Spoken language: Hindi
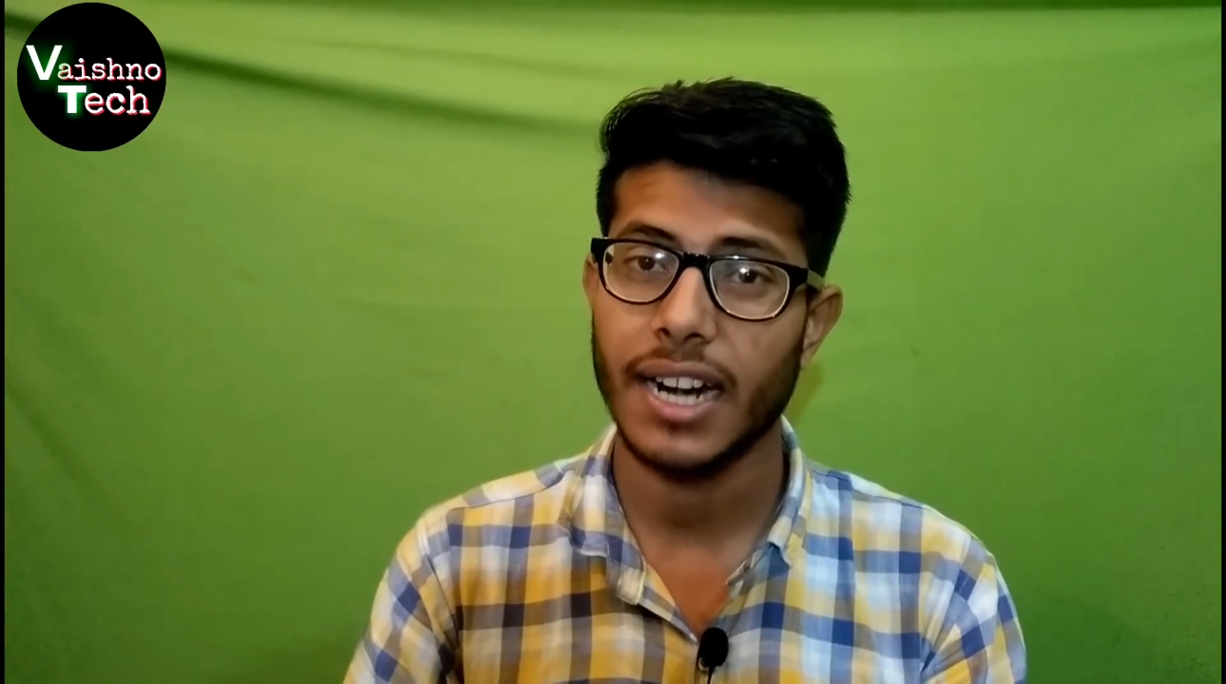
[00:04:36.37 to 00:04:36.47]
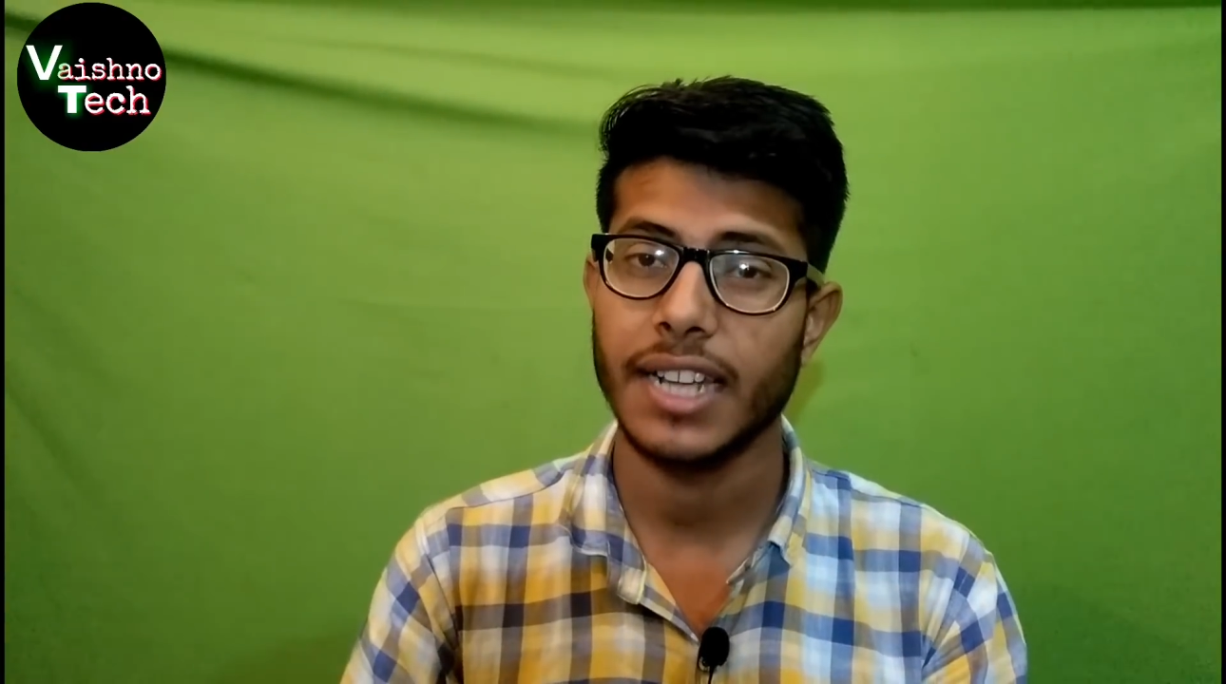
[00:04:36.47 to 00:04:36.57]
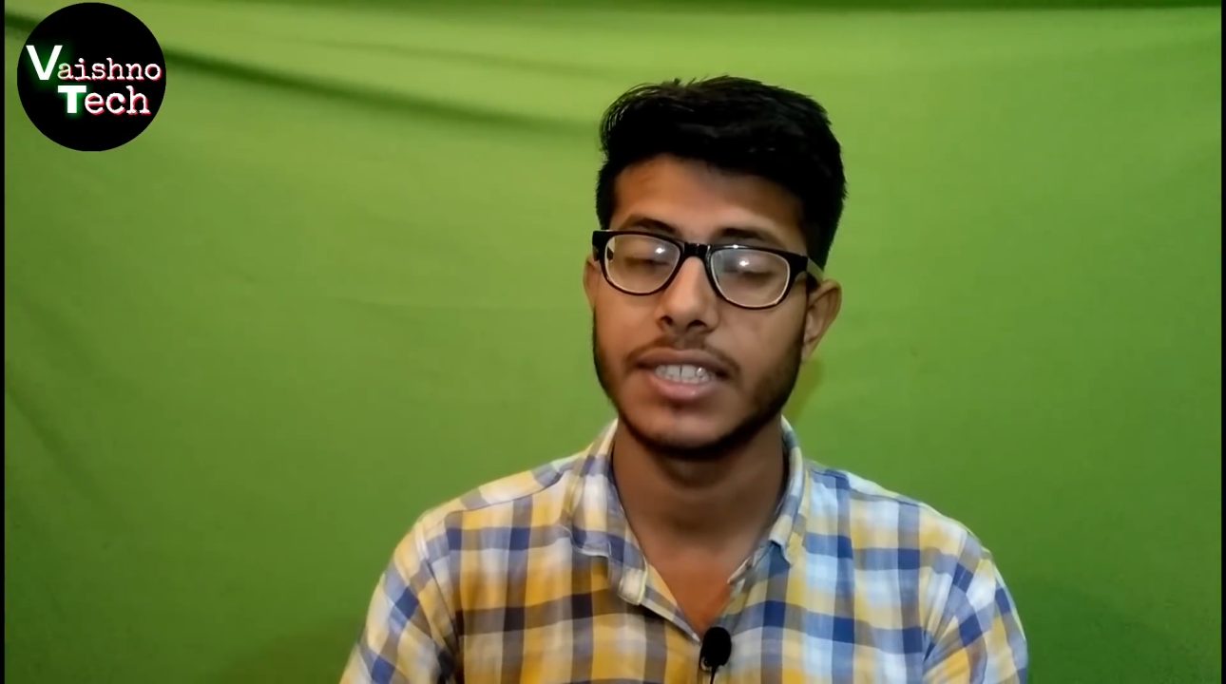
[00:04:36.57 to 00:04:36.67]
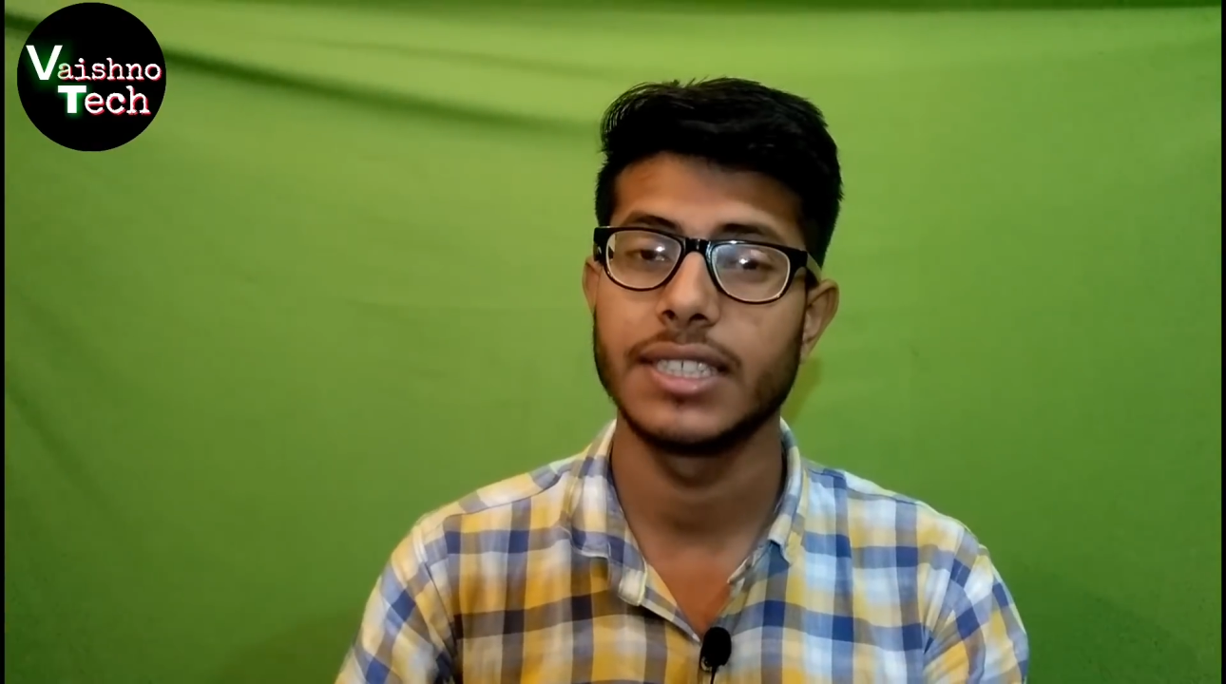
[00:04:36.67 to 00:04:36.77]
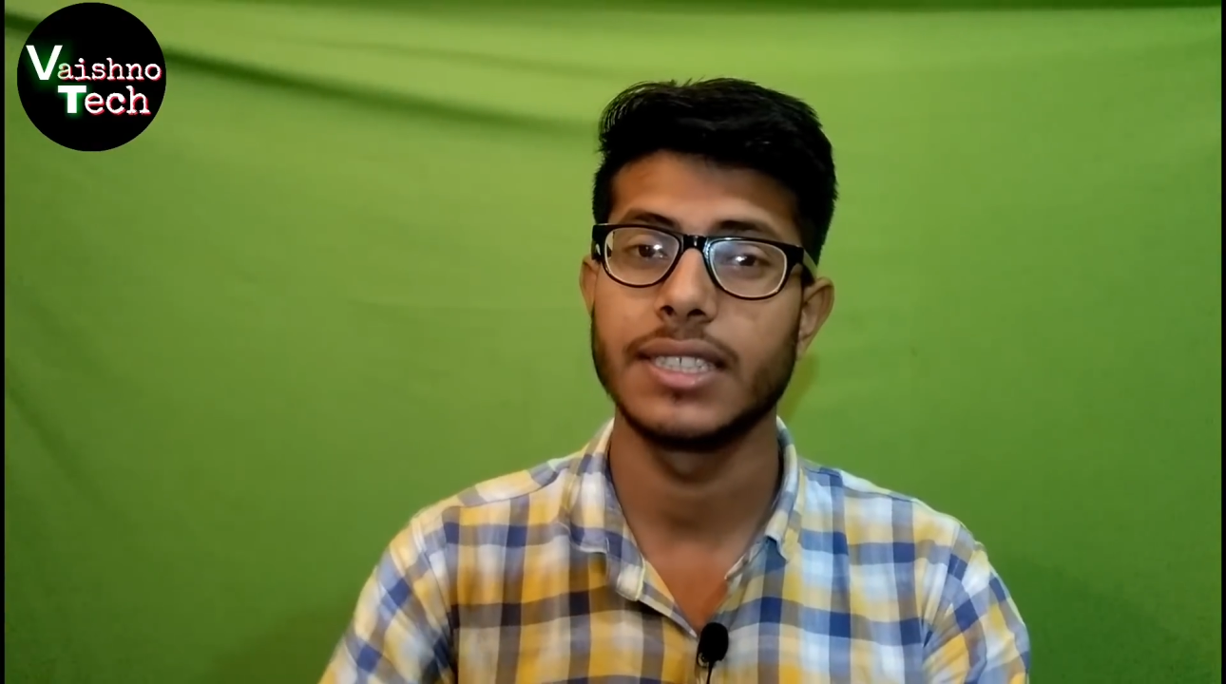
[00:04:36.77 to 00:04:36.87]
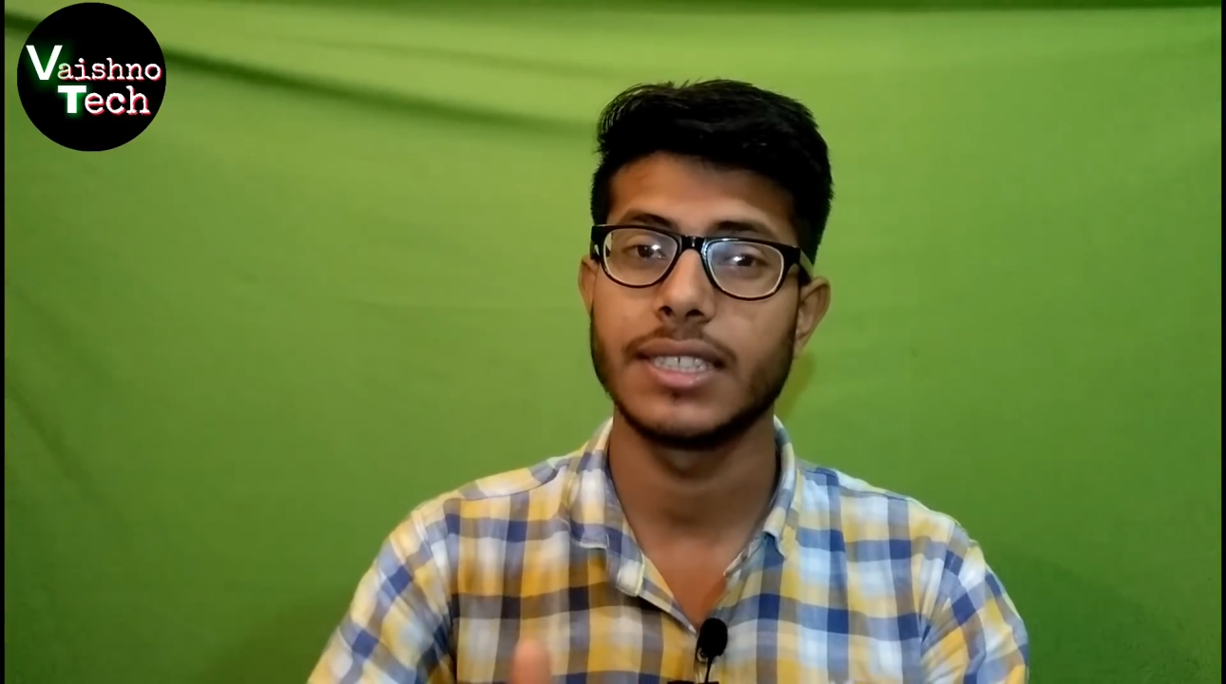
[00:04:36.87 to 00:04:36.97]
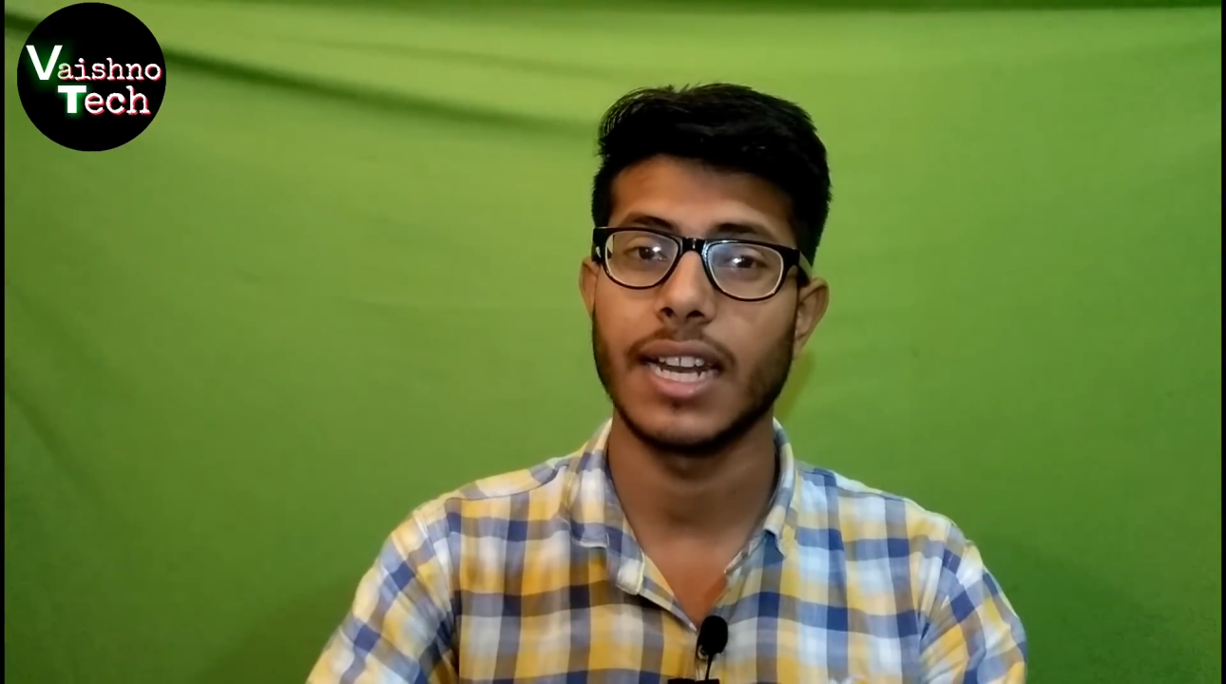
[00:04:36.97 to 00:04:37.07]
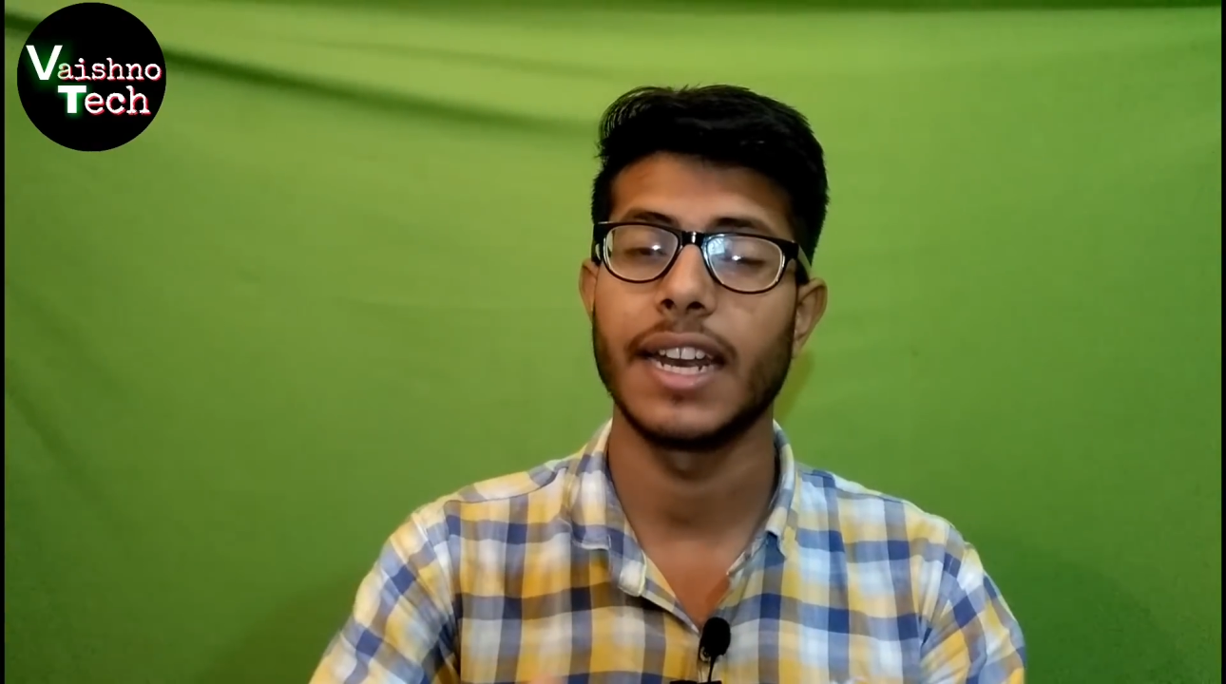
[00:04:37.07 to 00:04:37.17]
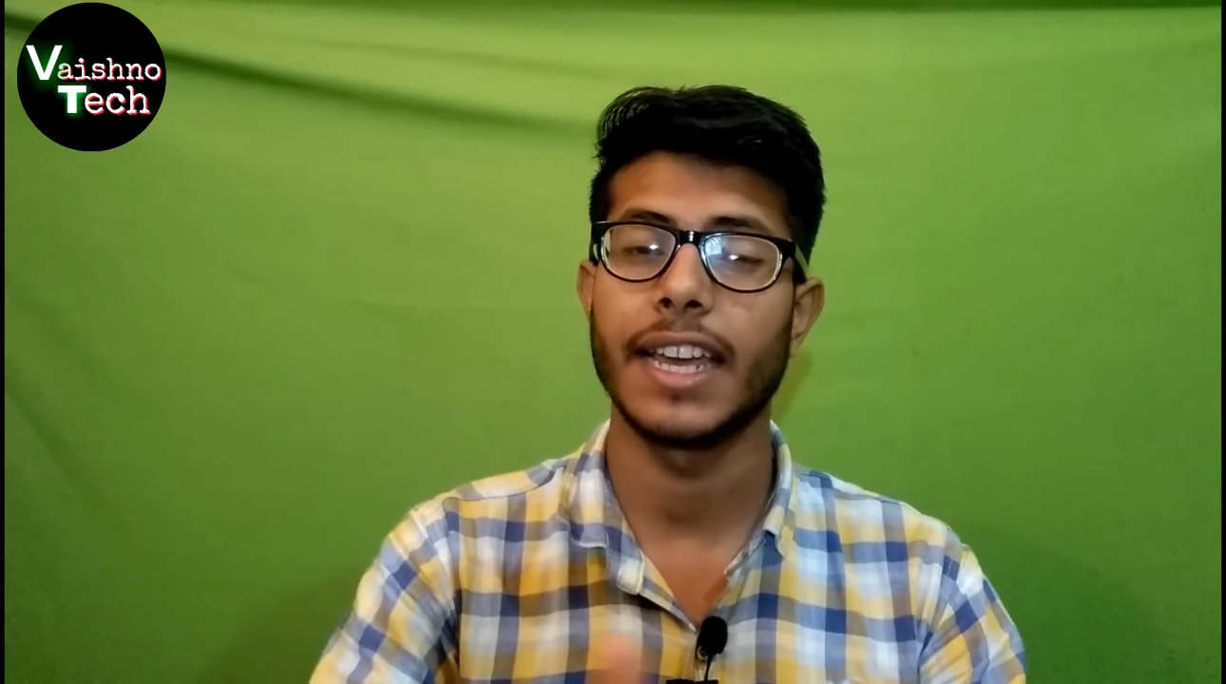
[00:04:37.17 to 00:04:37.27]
डाटा चलाने